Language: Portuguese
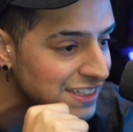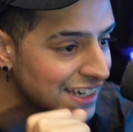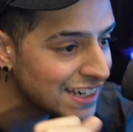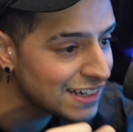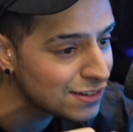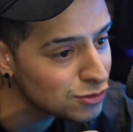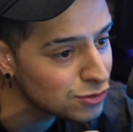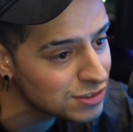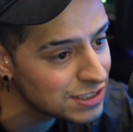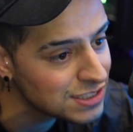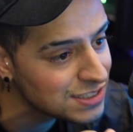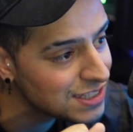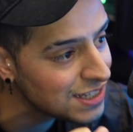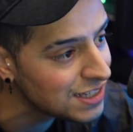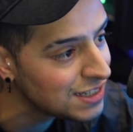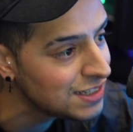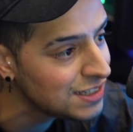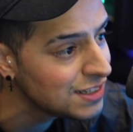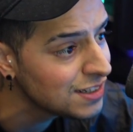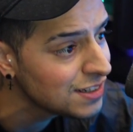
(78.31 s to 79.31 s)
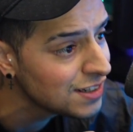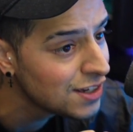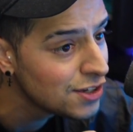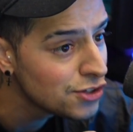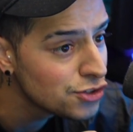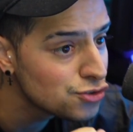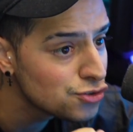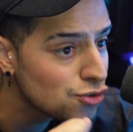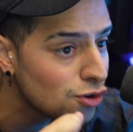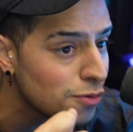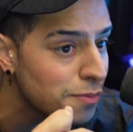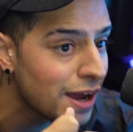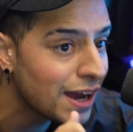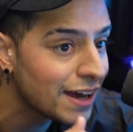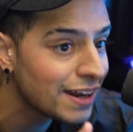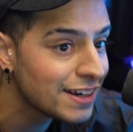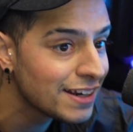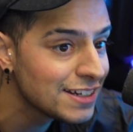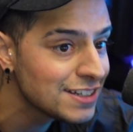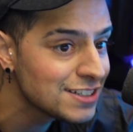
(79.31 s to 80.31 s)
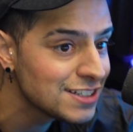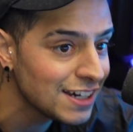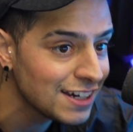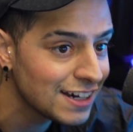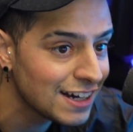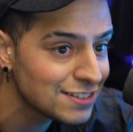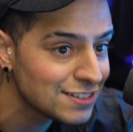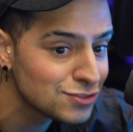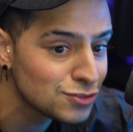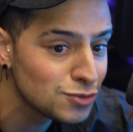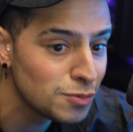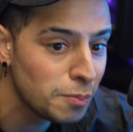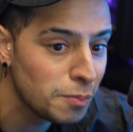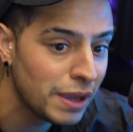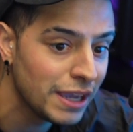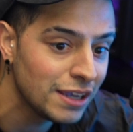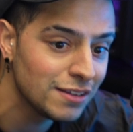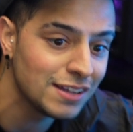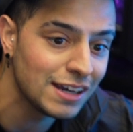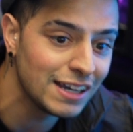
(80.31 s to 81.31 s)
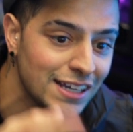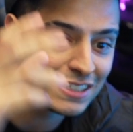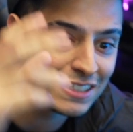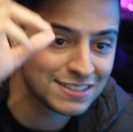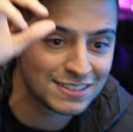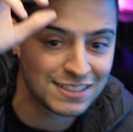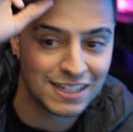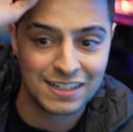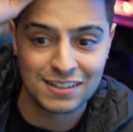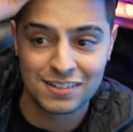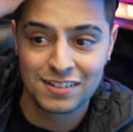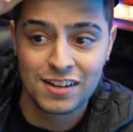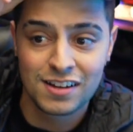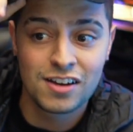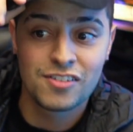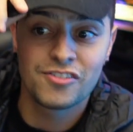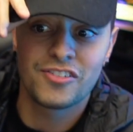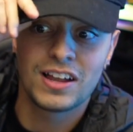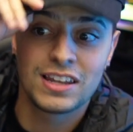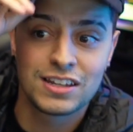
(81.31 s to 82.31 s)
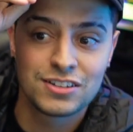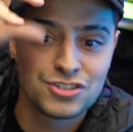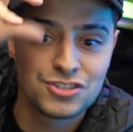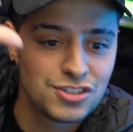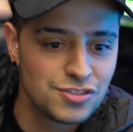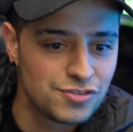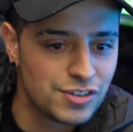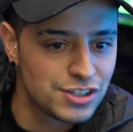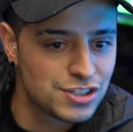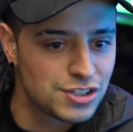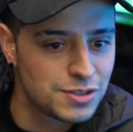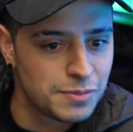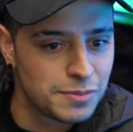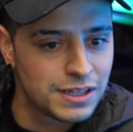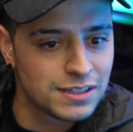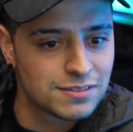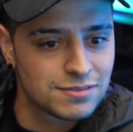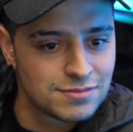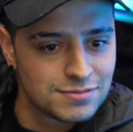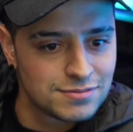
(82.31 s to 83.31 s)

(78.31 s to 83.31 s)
que, aconteceria se o Homem-Aranha chegasse no meio da resenha falando de investimento